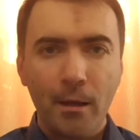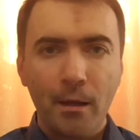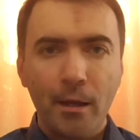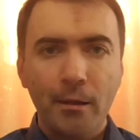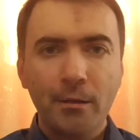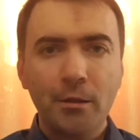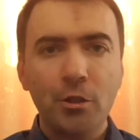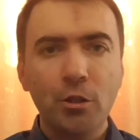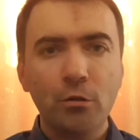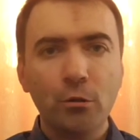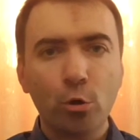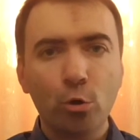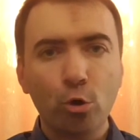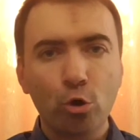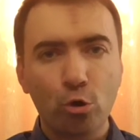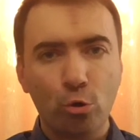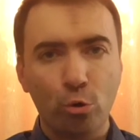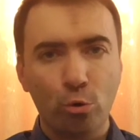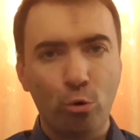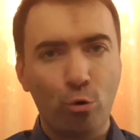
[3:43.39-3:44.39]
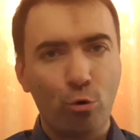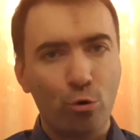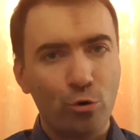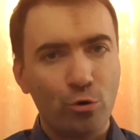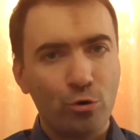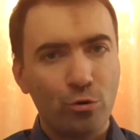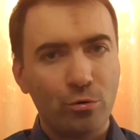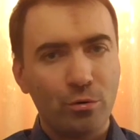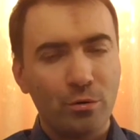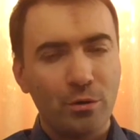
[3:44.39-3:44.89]
Это делать то, что Он
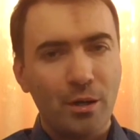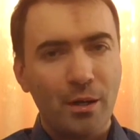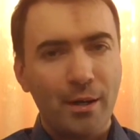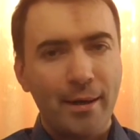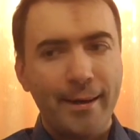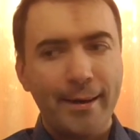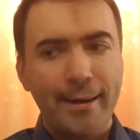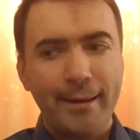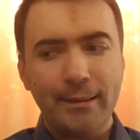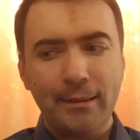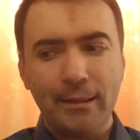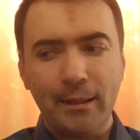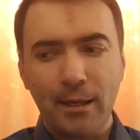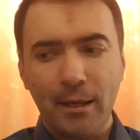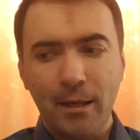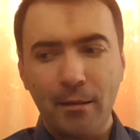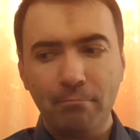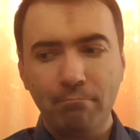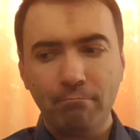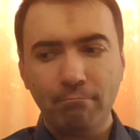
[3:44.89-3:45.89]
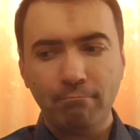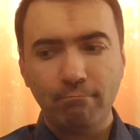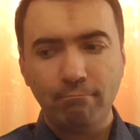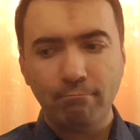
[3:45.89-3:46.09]
хочет. Это